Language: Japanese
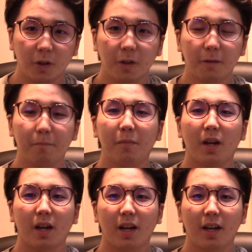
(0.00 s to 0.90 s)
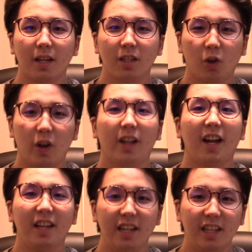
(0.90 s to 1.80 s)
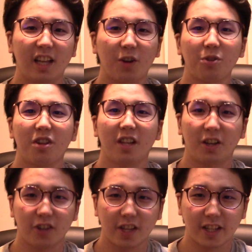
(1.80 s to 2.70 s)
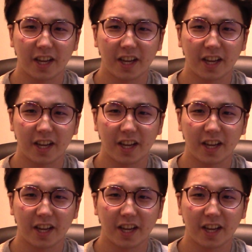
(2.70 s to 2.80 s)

まあそれなりに楽しんでくださ